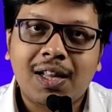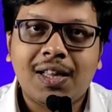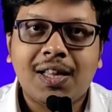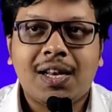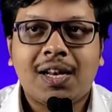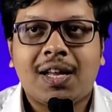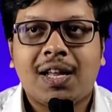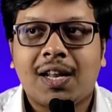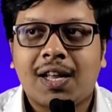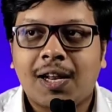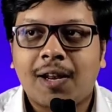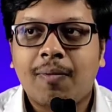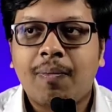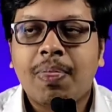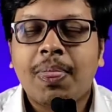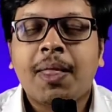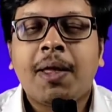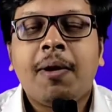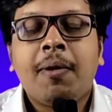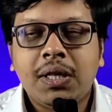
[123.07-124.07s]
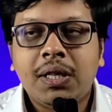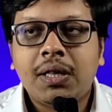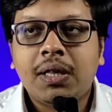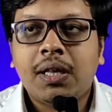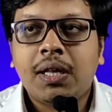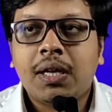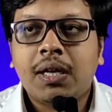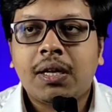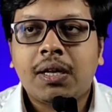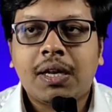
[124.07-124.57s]
எழுதியிருக்கிறாரு
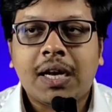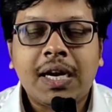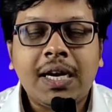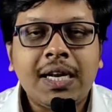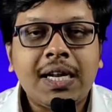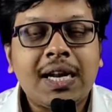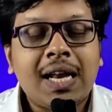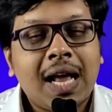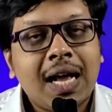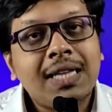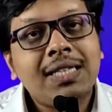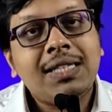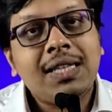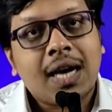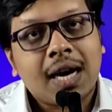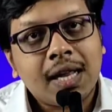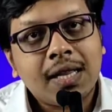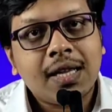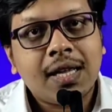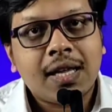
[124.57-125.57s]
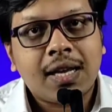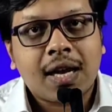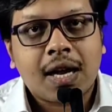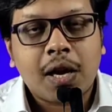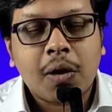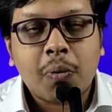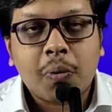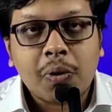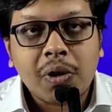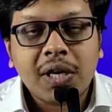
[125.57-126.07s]
இந்த ரெண்டு கிளாஷ்
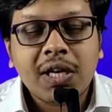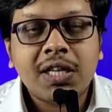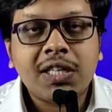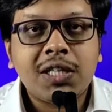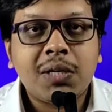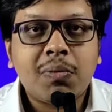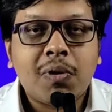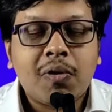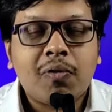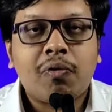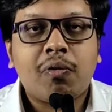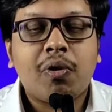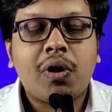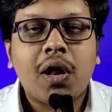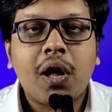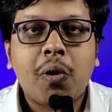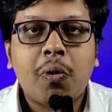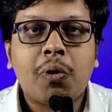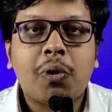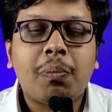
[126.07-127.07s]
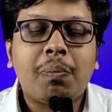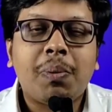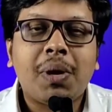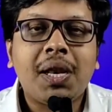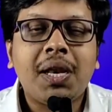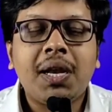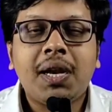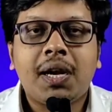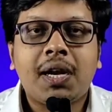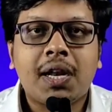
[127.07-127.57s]
நடந்ததுனால ஒனிகிஷிமா ஃபுல்லாக ஒரு
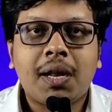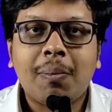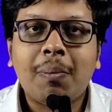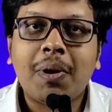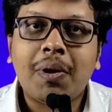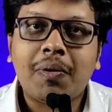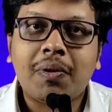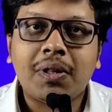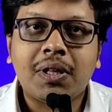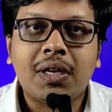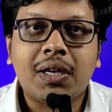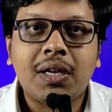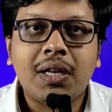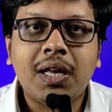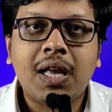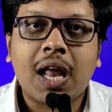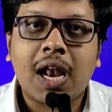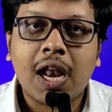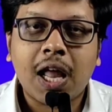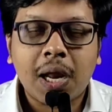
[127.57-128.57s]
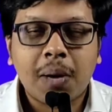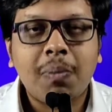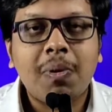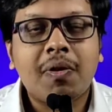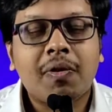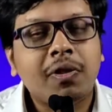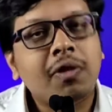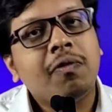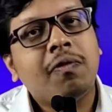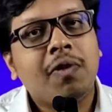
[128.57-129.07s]
பெரிய ட்ரெமர் வந்துட்டு எல்லாருமே
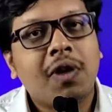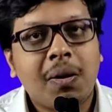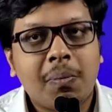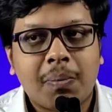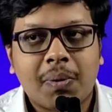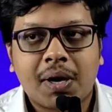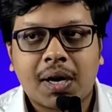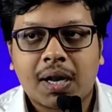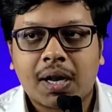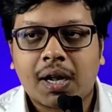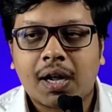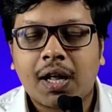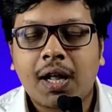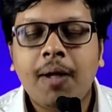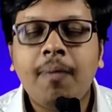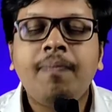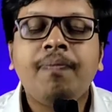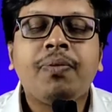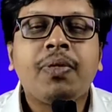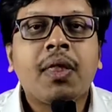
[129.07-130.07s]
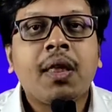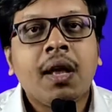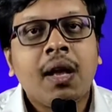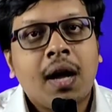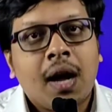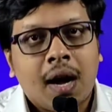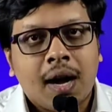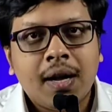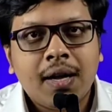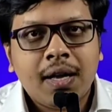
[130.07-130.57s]
வந்து ஃபீல் பண்ணுறாங்க
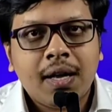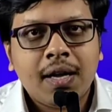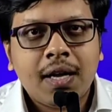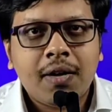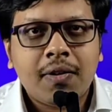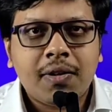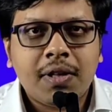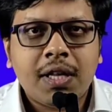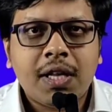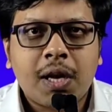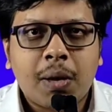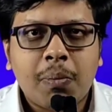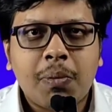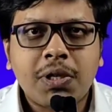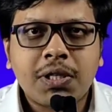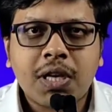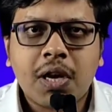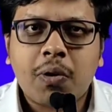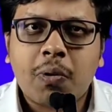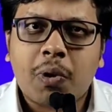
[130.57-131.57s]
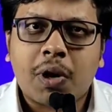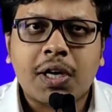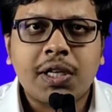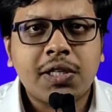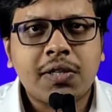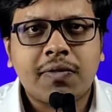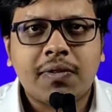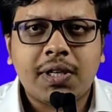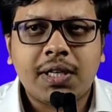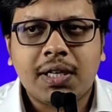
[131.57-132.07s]
அங்கங்கே வந்து ரபுள்ஸ்லாம்
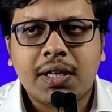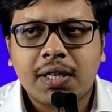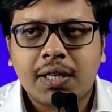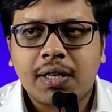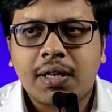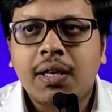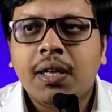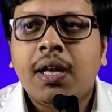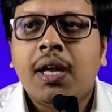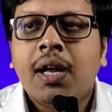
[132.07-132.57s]
உடஞ்சி விழுகுது